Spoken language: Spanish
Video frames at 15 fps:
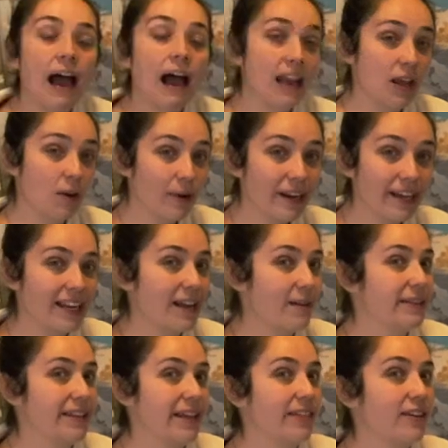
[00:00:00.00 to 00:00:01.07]
Al igual que la
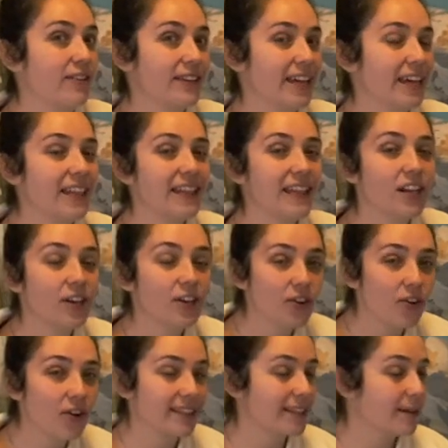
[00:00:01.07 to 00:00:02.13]
habitación de Eider,
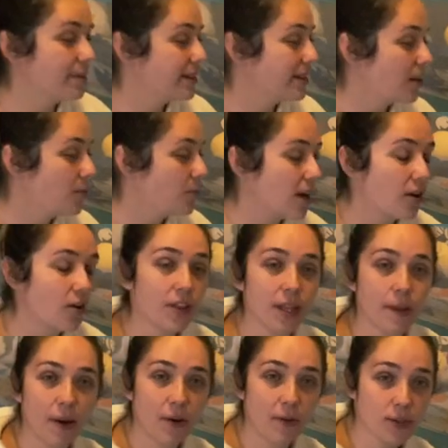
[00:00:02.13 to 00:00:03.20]
Noah también tiene un cajón
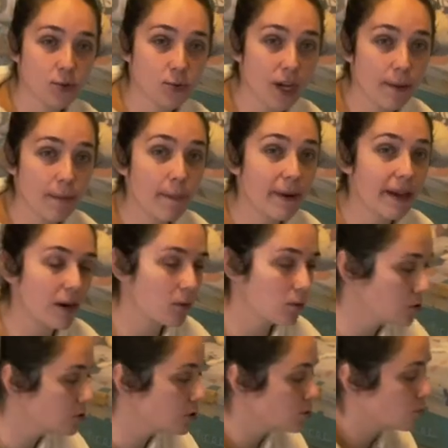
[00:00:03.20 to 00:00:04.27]
debajo de su cama para
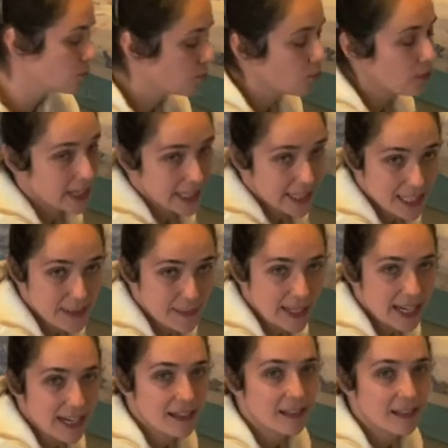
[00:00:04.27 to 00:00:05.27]
algunos de sus juguetes. Mirad.